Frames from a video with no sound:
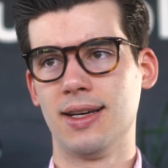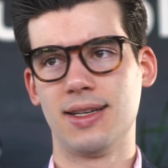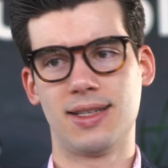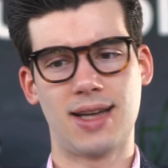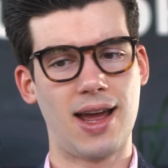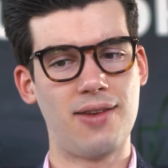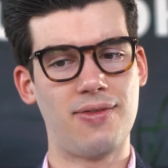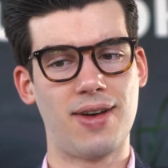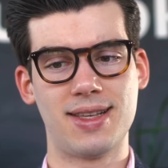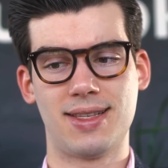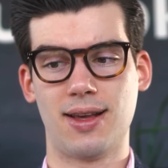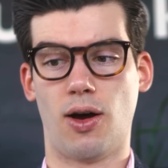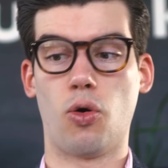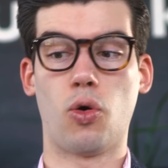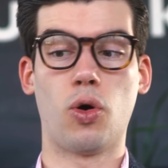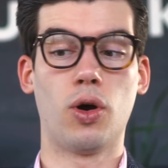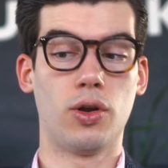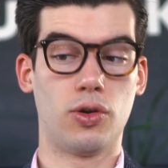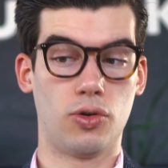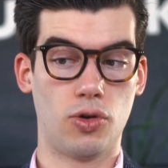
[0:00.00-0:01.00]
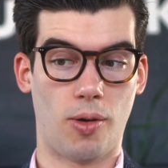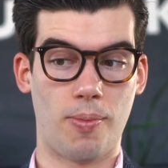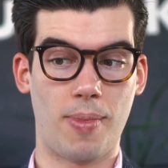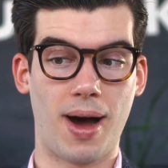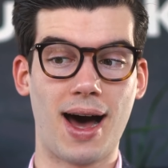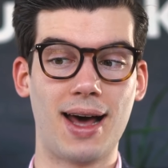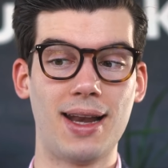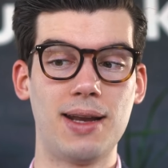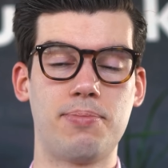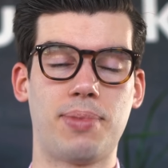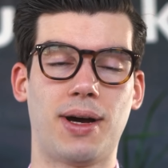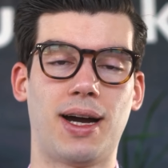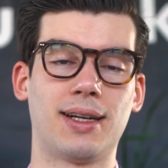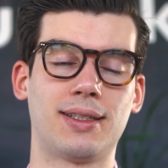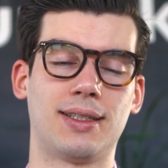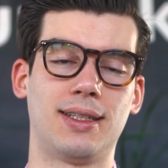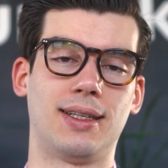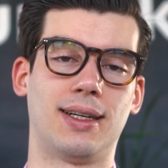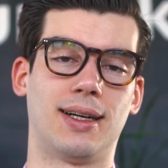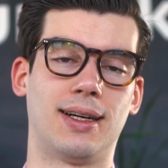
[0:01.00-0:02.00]
teilweise auch normale
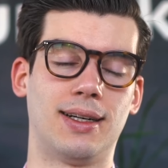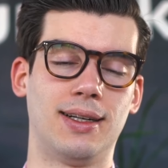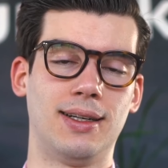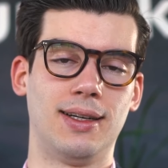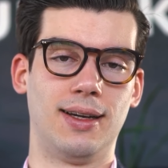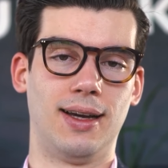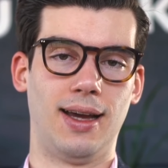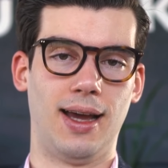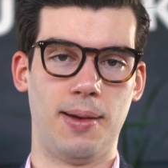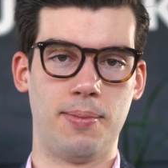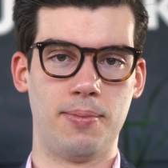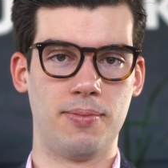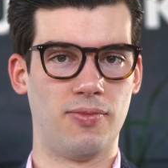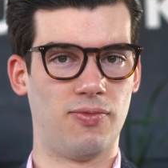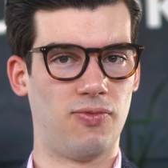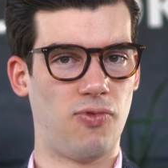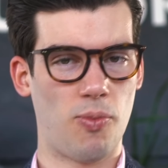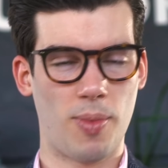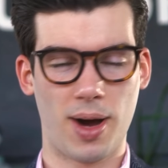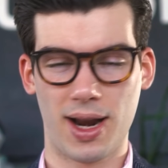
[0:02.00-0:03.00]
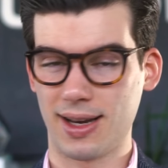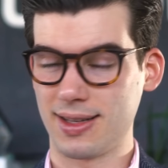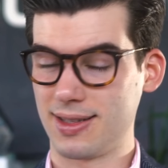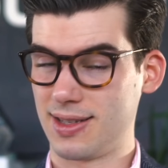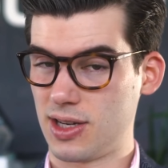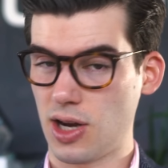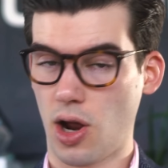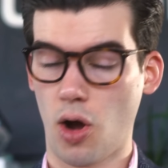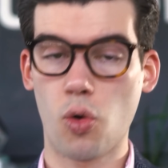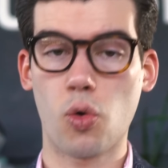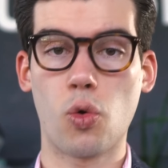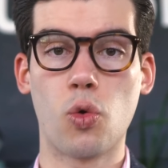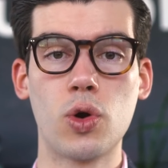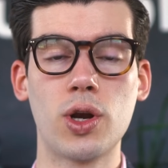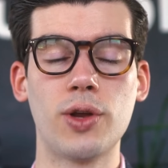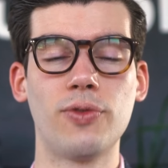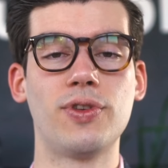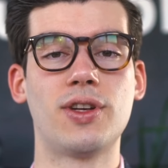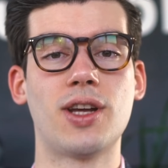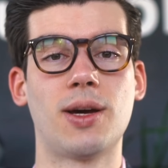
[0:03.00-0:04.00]
Praktika, ähm, wo man sich auch
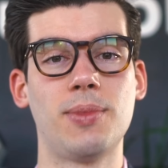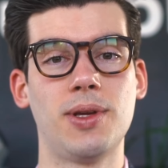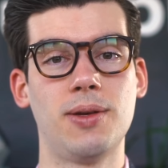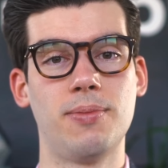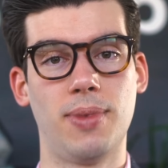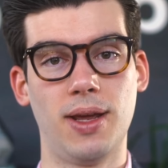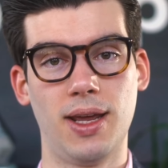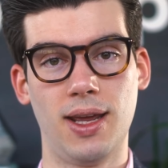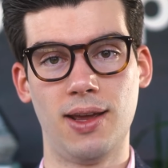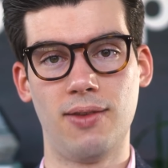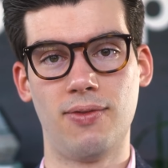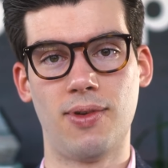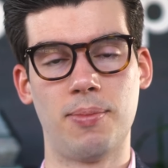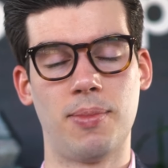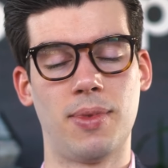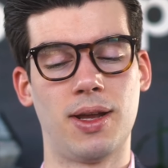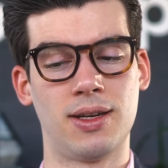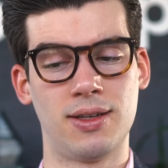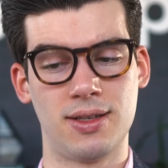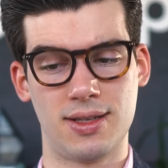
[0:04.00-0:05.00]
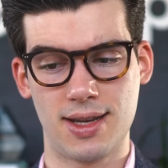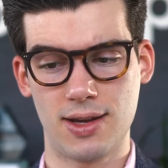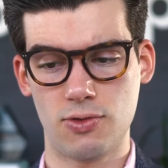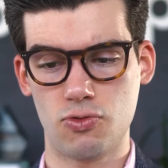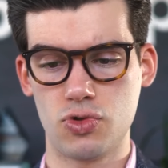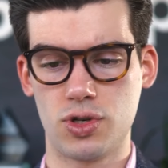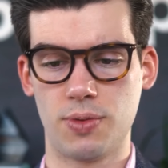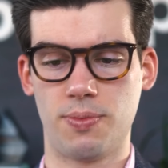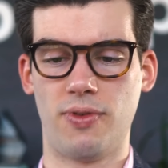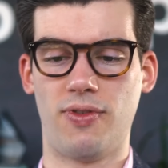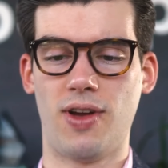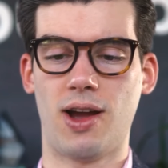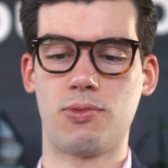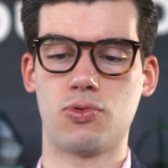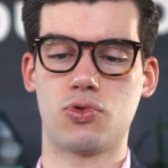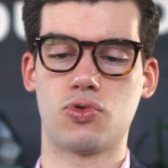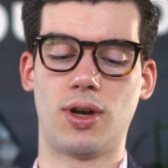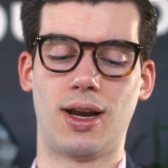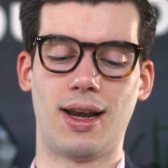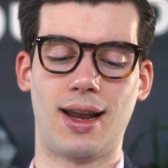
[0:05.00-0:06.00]
ohne Vitamin B, wenn man sehr gute
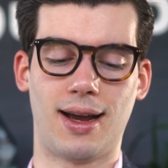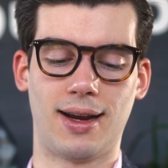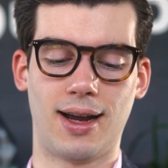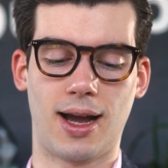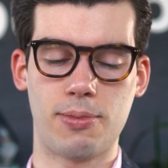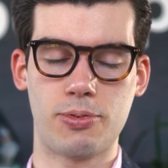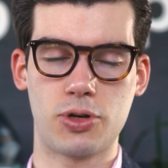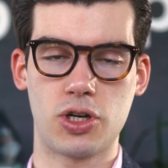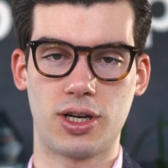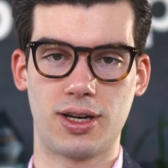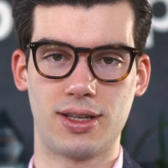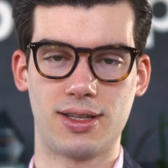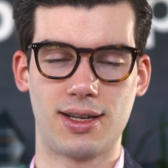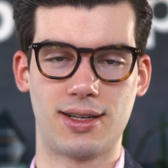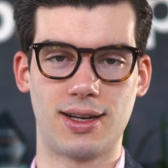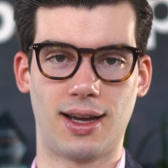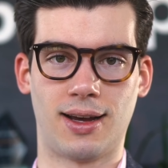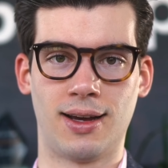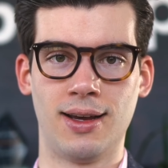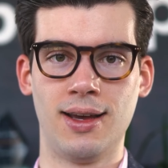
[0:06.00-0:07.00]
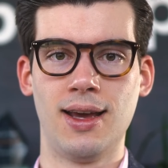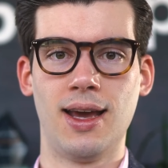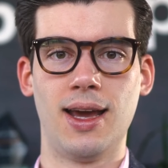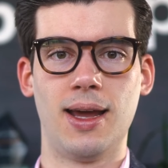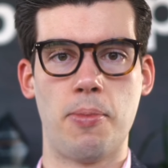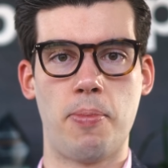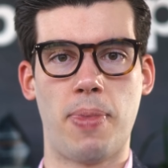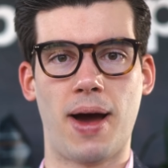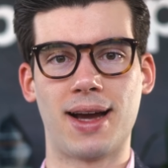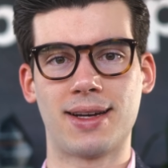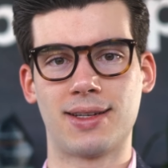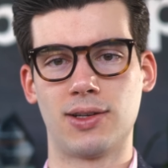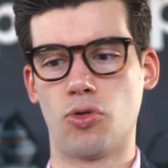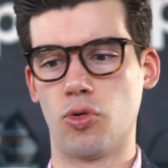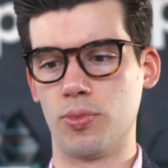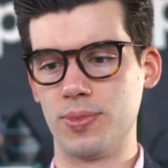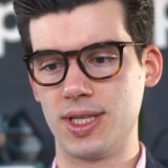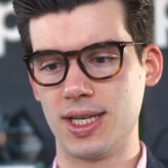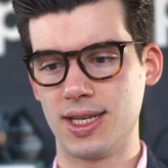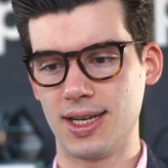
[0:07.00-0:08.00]
Bewerbungsunterlagen abschickt etc., ein
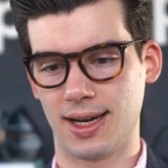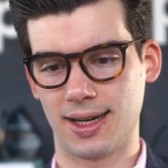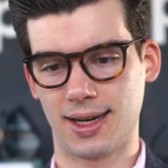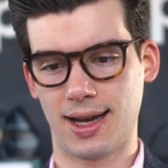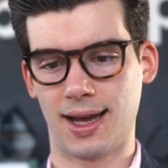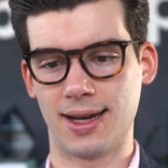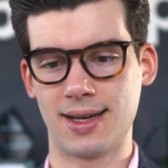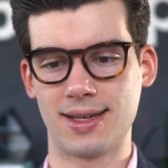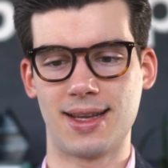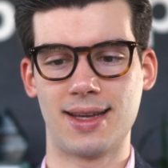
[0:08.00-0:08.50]
Praktikum sichern kann.